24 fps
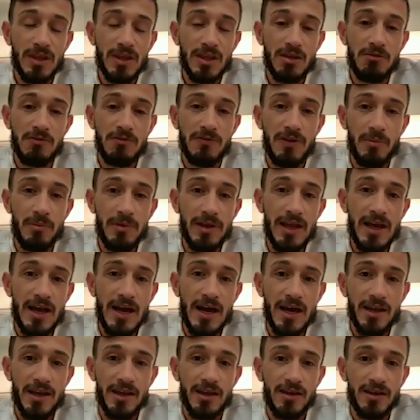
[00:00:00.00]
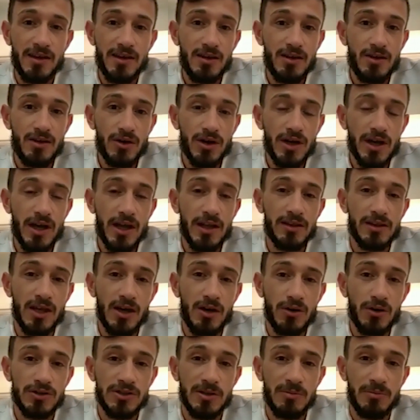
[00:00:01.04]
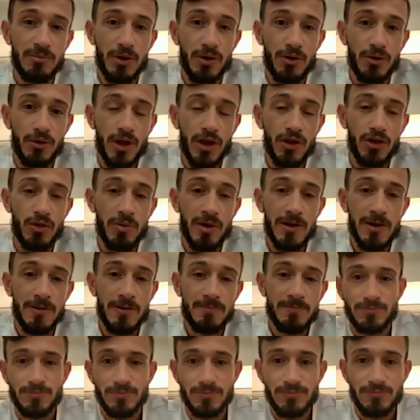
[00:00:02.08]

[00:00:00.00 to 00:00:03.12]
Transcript: mis familiares y lo que han estado siempre rodeándome. ¿Tu